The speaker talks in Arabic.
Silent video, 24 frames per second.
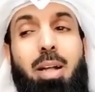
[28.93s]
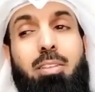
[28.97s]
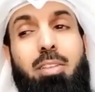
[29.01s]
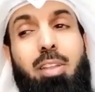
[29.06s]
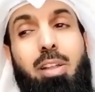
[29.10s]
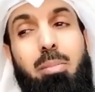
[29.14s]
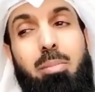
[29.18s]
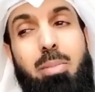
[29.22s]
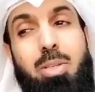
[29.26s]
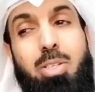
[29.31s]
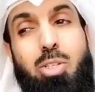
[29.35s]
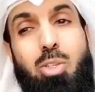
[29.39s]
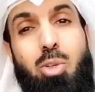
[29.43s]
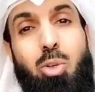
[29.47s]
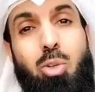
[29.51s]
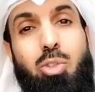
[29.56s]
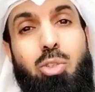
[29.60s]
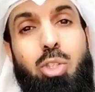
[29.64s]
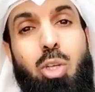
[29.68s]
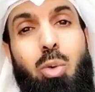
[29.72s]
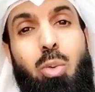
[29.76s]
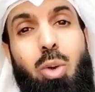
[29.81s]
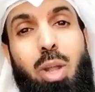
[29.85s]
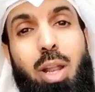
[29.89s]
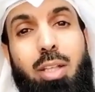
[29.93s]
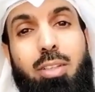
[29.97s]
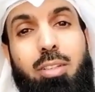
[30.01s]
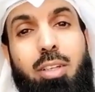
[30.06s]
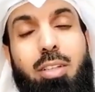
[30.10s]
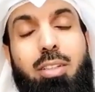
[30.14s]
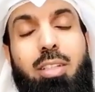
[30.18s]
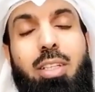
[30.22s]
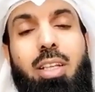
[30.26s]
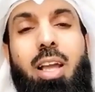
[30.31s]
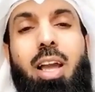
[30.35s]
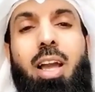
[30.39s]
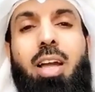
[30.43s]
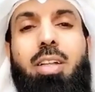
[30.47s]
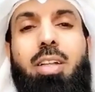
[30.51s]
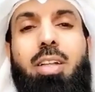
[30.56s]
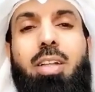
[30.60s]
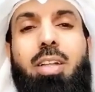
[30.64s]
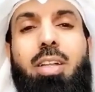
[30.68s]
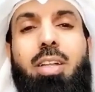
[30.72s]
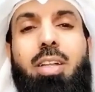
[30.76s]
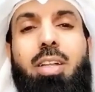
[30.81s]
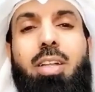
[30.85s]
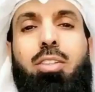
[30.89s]
ما تلمس زوجتك ولا تتيح
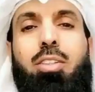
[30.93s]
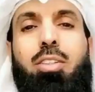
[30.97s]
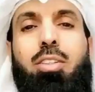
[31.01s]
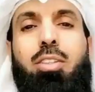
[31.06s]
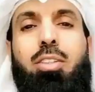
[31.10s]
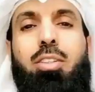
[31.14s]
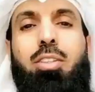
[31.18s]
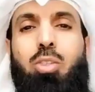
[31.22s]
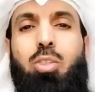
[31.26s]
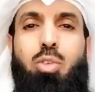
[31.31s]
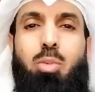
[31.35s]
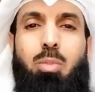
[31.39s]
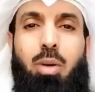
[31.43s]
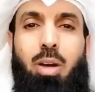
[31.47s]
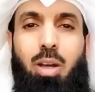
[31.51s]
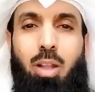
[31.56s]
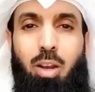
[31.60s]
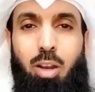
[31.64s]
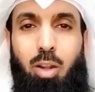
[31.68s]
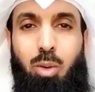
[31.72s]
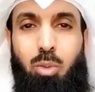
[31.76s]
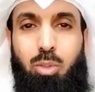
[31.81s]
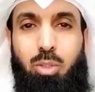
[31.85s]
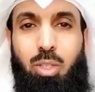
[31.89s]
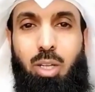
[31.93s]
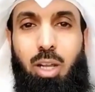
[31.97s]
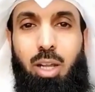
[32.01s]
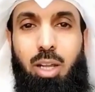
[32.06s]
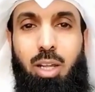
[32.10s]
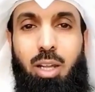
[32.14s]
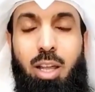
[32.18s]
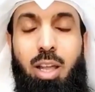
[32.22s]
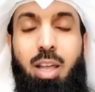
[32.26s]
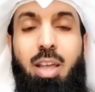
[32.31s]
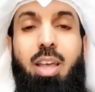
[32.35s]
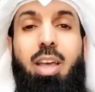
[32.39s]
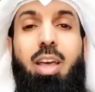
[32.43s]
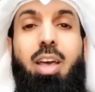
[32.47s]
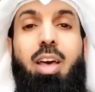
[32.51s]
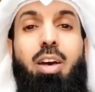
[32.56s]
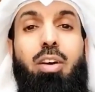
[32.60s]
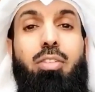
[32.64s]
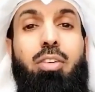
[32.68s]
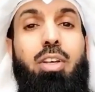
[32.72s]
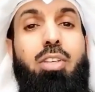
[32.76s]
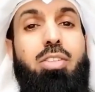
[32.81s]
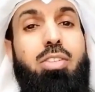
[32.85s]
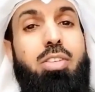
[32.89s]
تتصم قال الله تعالى
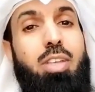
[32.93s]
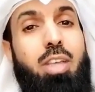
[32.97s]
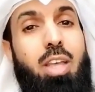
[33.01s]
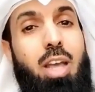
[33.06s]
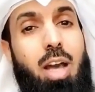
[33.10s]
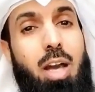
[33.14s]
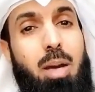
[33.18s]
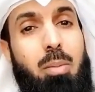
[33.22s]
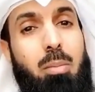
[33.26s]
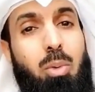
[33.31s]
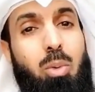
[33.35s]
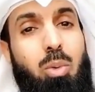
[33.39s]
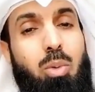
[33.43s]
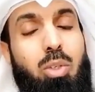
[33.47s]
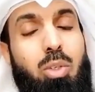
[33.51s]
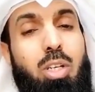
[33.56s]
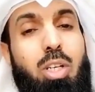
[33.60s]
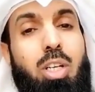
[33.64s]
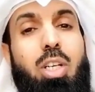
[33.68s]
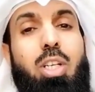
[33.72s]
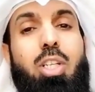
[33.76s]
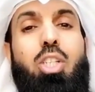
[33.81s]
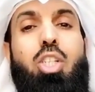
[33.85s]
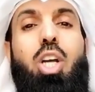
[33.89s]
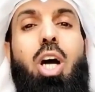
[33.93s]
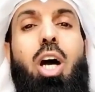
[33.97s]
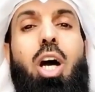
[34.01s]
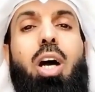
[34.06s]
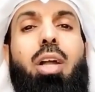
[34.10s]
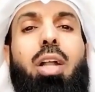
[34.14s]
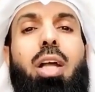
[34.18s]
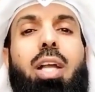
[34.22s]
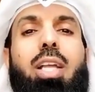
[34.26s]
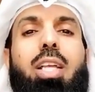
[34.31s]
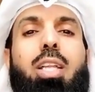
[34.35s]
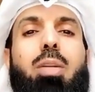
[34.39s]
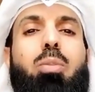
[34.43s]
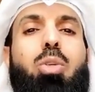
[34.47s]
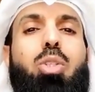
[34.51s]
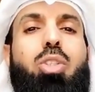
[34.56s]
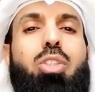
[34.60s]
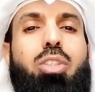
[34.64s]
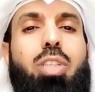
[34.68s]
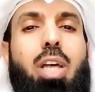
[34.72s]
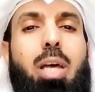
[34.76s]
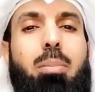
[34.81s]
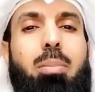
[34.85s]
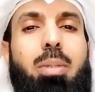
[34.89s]
فصيام شهرين
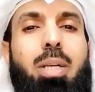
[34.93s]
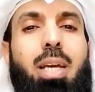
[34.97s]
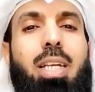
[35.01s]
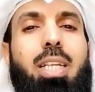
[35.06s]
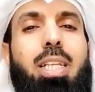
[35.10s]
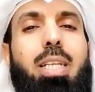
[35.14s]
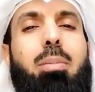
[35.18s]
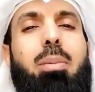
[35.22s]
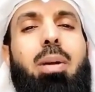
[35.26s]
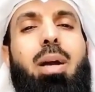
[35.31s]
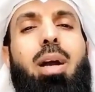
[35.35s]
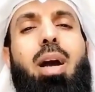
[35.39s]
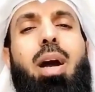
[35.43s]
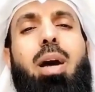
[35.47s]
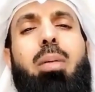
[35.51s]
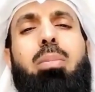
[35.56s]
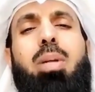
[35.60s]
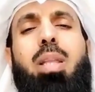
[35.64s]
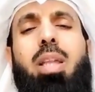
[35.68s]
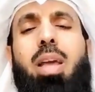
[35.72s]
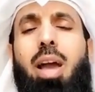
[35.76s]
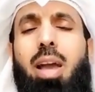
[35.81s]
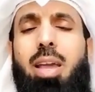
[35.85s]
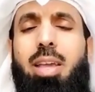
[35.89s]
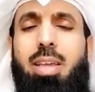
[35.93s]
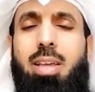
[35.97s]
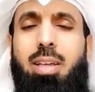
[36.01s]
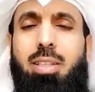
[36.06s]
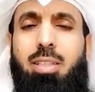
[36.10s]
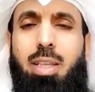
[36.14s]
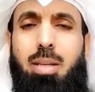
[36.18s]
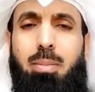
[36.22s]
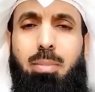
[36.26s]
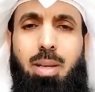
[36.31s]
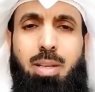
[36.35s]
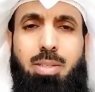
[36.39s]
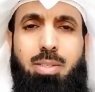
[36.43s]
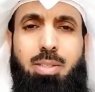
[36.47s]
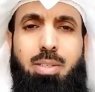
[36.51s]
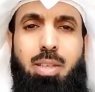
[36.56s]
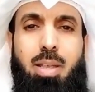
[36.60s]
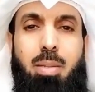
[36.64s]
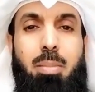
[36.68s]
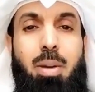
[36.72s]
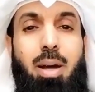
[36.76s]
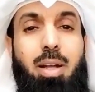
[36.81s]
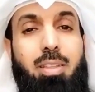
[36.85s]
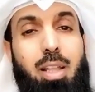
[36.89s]
متتابعين من قبل أن
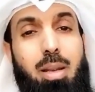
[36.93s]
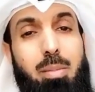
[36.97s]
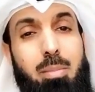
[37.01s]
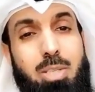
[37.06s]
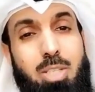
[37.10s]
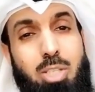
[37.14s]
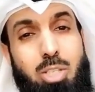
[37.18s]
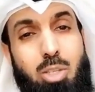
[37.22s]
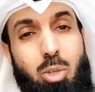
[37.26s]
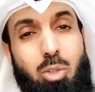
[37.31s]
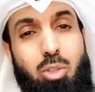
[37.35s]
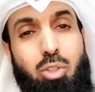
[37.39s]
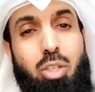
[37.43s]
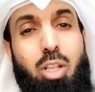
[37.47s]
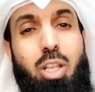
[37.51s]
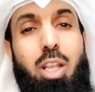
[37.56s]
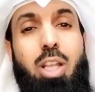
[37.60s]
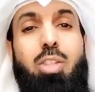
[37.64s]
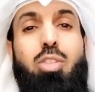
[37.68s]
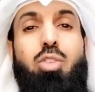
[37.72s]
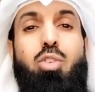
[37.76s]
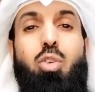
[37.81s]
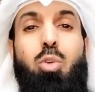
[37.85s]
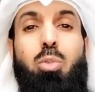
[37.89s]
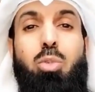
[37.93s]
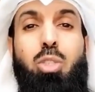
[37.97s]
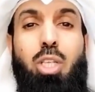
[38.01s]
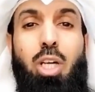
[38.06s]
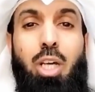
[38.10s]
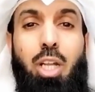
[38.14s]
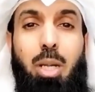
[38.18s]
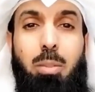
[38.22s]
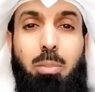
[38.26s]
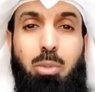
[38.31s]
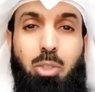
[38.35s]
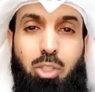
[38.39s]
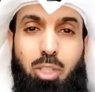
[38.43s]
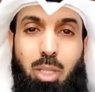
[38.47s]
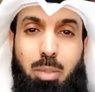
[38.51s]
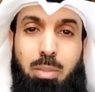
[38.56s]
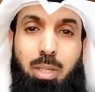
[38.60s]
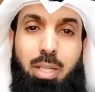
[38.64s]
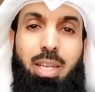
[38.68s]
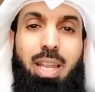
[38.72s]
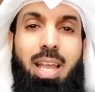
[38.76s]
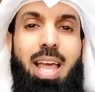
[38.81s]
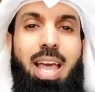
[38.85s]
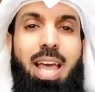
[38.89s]
يتماسا ما تلمس زوجتك لين تصوم شهرين
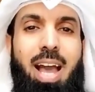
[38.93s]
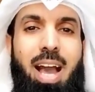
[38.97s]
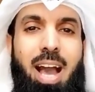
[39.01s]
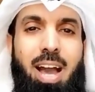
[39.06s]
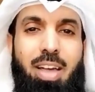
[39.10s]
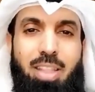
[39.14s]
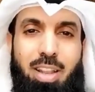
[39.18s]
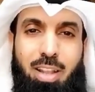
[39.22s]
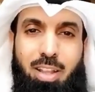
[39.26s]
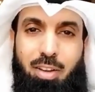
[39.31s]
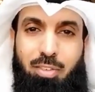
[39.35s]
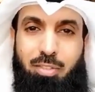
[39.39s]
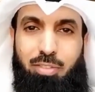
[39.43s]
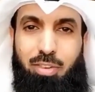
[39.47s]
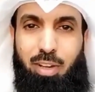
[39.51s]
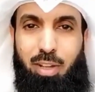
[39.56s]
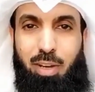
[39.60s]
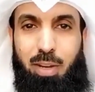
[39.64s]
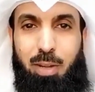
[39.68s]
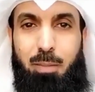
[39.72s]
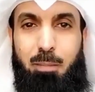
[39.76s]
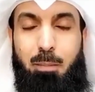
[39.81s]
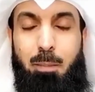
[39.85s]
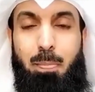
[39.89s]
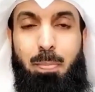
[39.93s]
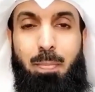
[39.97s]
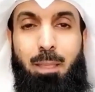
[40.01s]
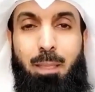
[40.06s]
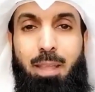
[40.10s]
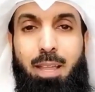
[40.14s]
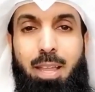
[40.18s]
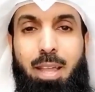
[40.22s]
متتابعين هذه الكفارة